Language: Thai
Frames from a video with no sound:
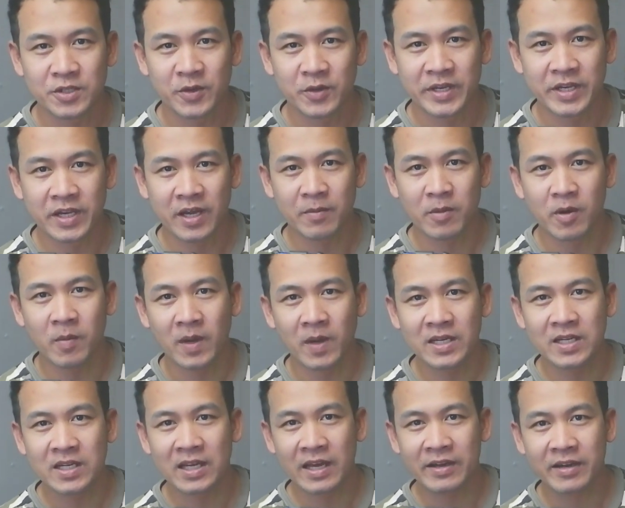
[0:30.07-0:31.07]
ครับ สวัสดีครับ พ
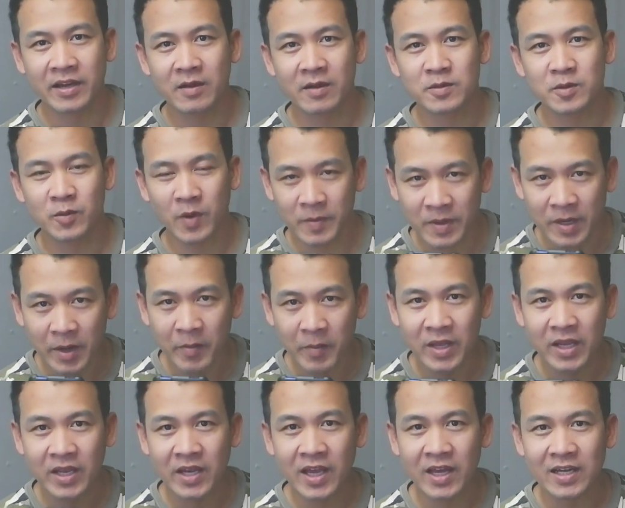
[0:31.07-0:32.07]
บกันอีกแล้วนะครับสำหรับค
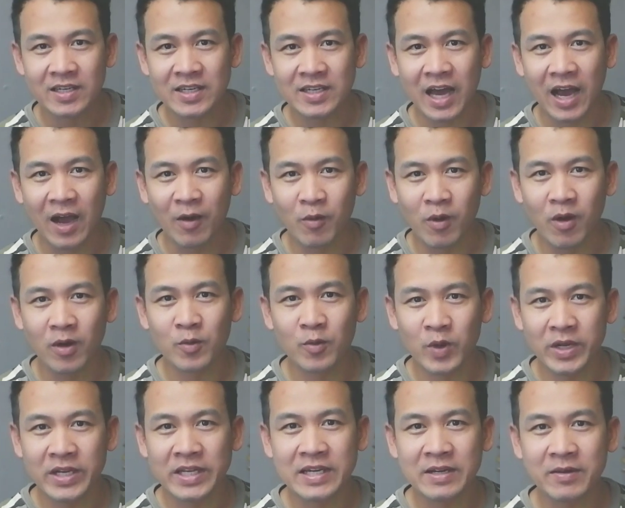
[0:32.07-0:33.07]
ลิปนี้นะฮะ ถาว
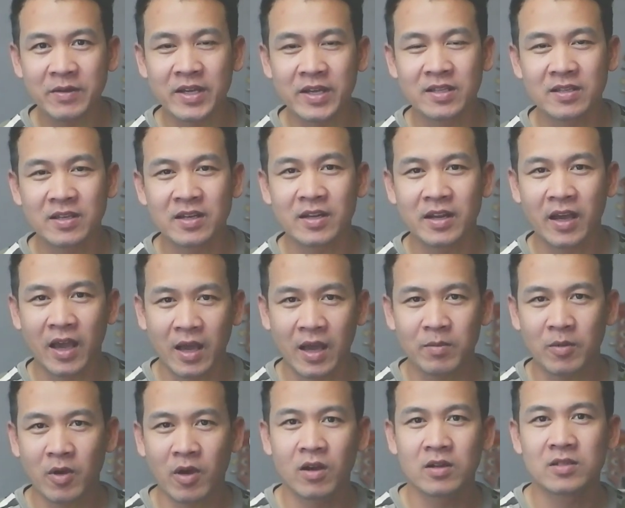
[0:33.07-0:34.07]
รวดีครีเอเตอร์
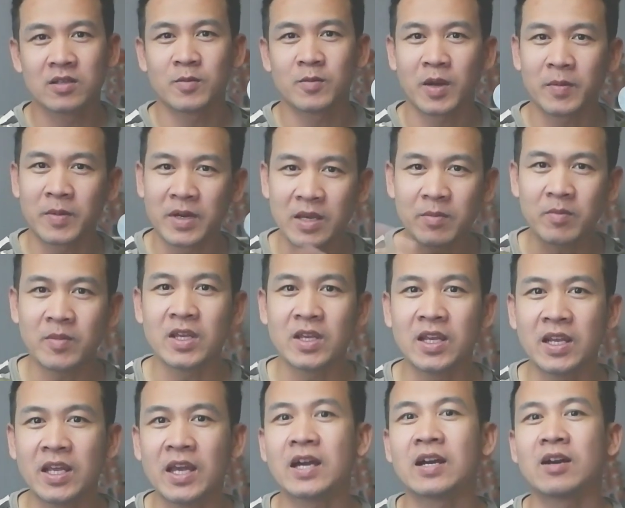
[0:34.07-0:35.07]
นะครับ ก็สำหรับคลิป
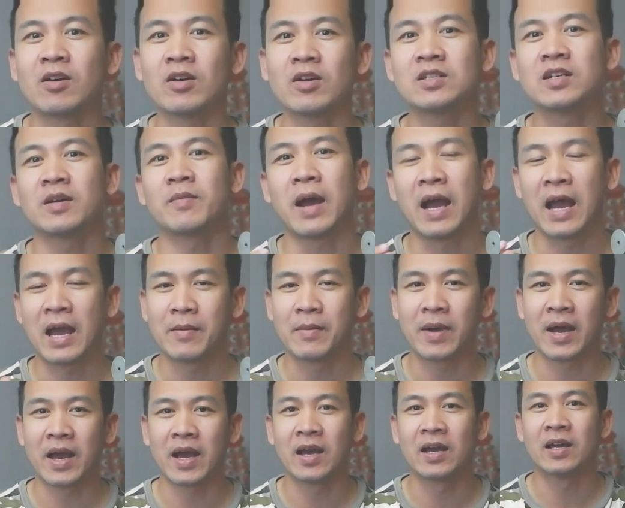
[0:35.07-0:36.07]
นี้เนี่ยก็จะพา
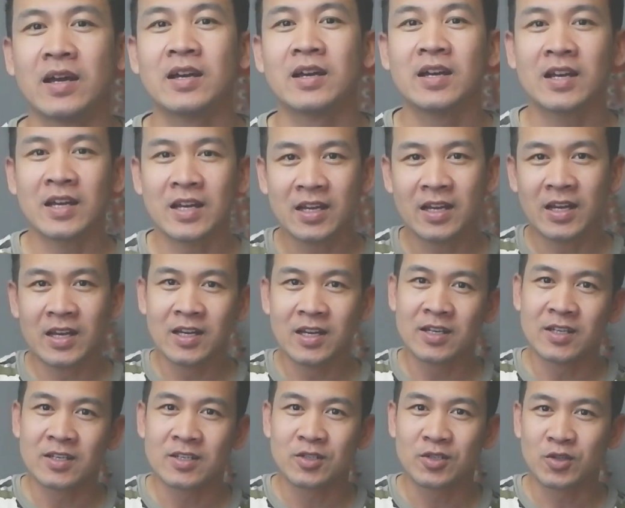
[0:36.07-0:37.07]
มา
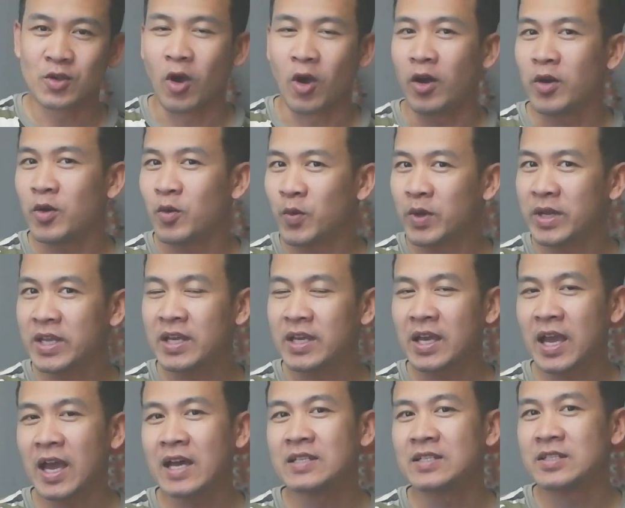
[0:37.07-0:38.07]
สอนวิ
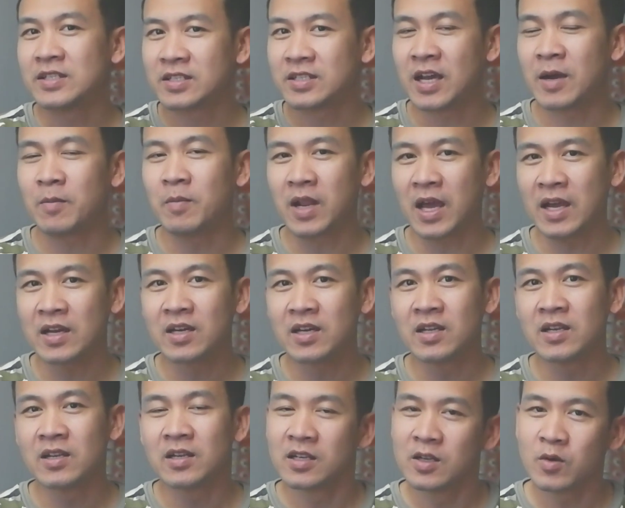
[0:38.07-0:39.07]
ธีการชำระ
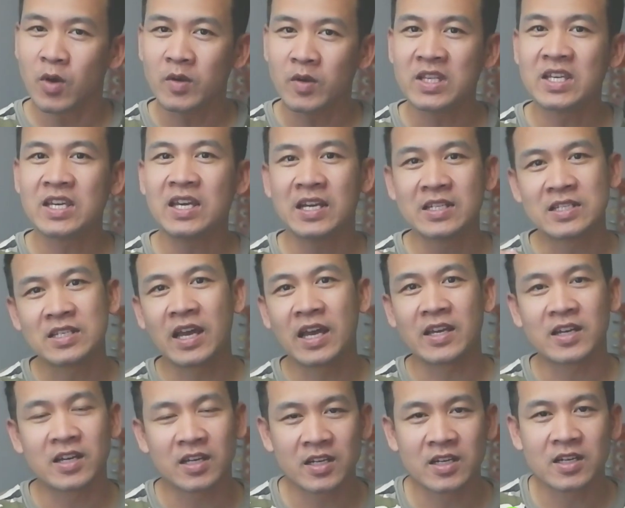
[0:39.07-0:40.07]
เงิน หรือว่าวิธีการ
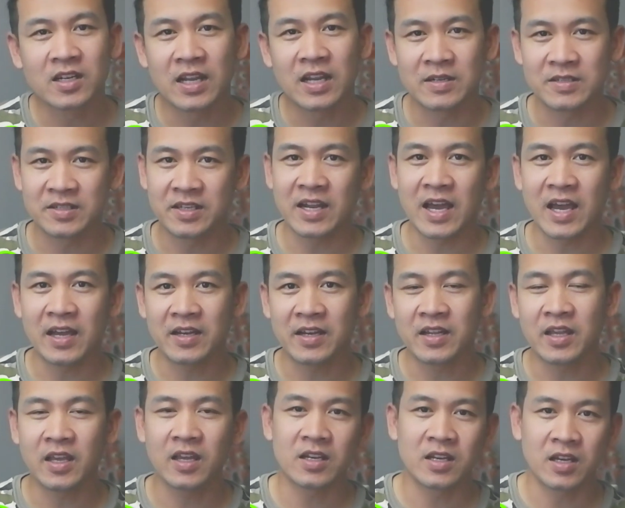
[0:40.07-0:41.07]
จ่ายเงิน Lazada
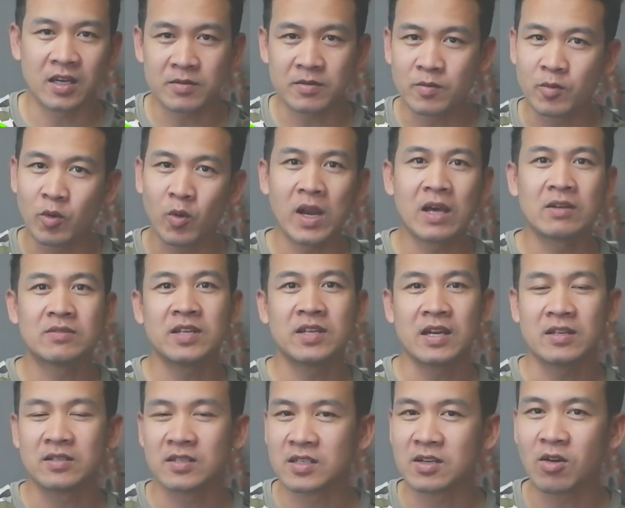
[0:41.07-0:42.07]
นั่นเองนะครับสมมุติว่าเรา
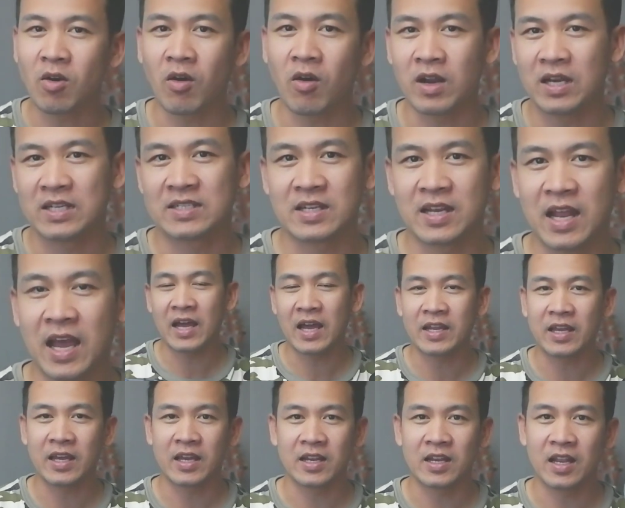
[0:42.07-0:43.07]
สั่งซื้อของ
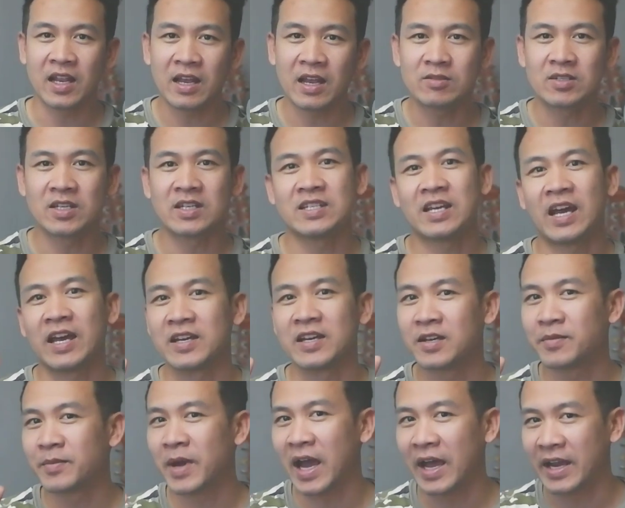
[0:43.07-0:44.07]
Lazada เนี่ย แล้วเราจะ
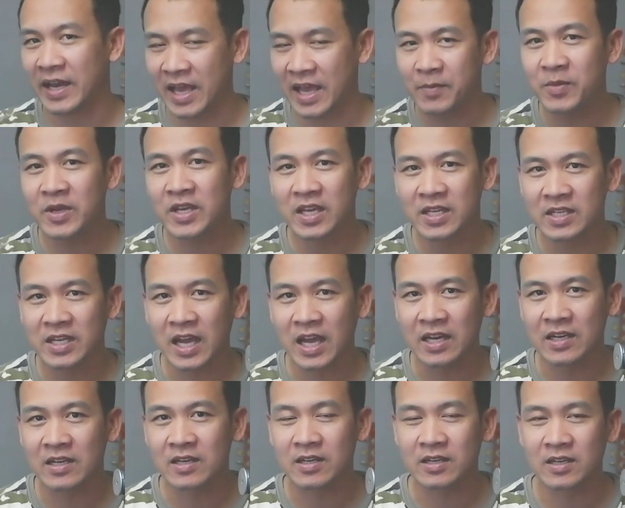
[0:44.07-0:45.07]
จ่ายเงินผ่านแอปพลิเค
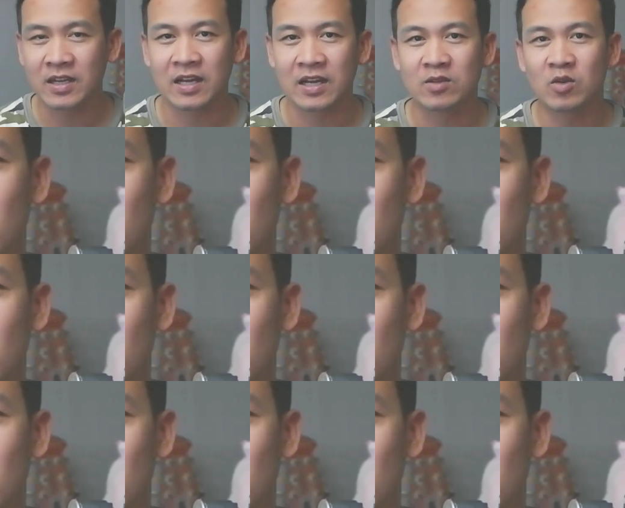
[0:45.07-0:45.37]
ชัน